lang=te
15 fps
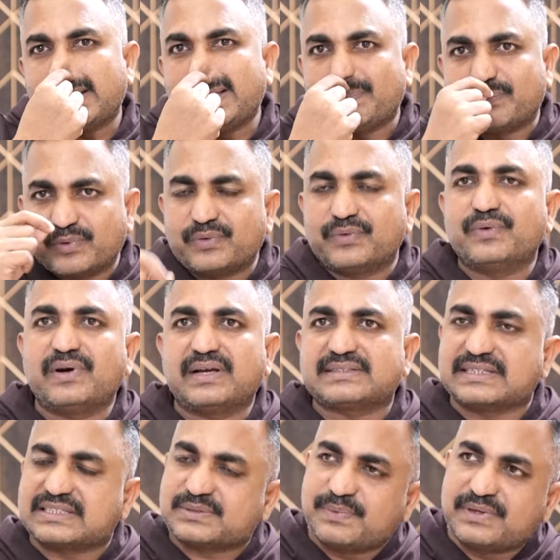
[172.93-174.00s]
ఇప్పుడు ఆ
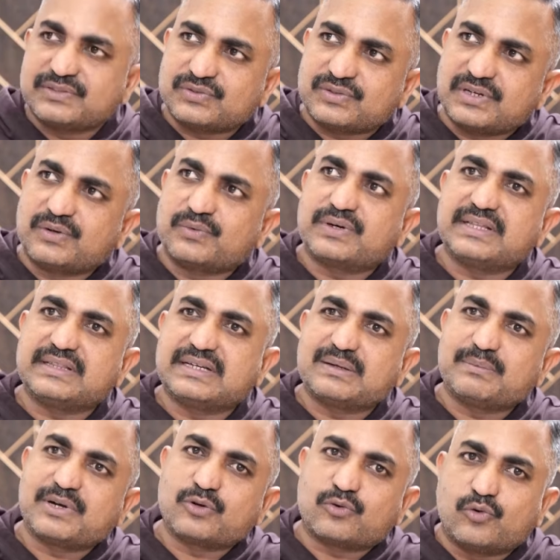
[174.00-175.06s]
సిక్స్ మంత్స్ ఉన్నా కూడా
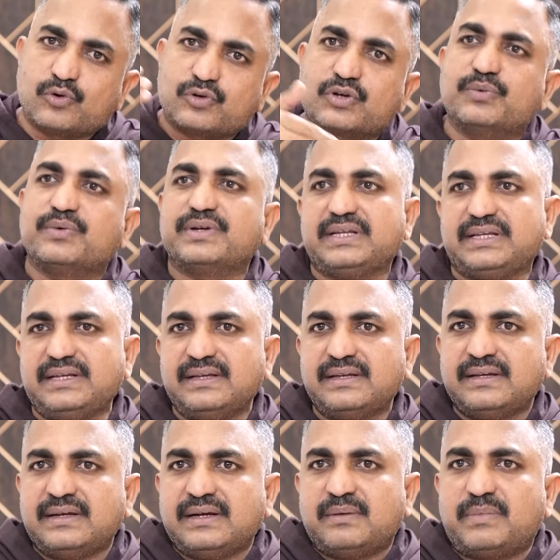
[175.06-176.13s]
ఏంటంటే మనం కోర్టుకు పోయి
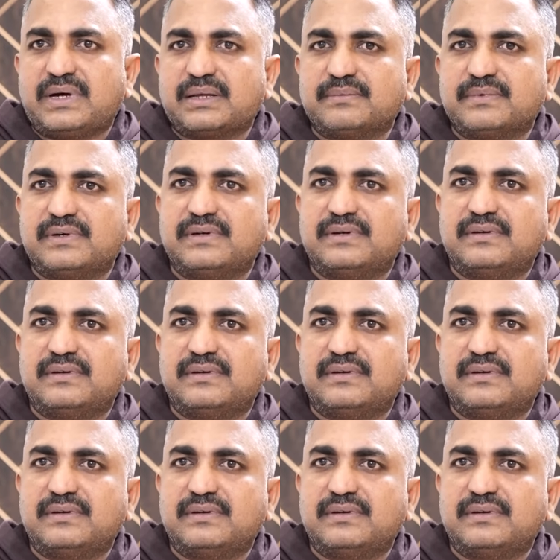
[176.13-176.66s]
మనము